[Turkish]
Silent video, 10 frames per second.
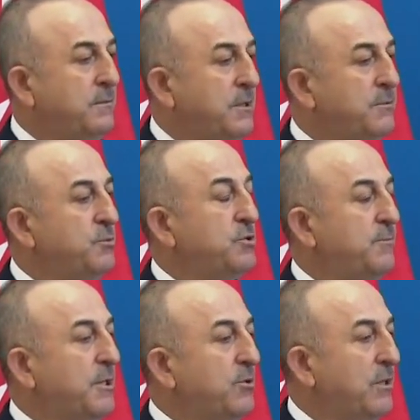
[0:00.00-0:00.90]
bir
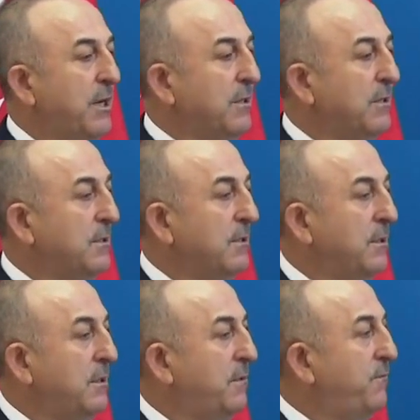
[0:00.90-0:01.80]
Müslüman olarak
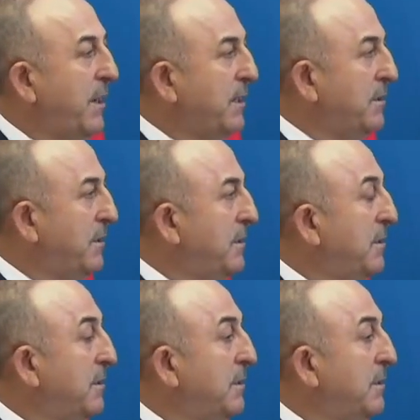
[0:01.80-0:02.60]
e, farklı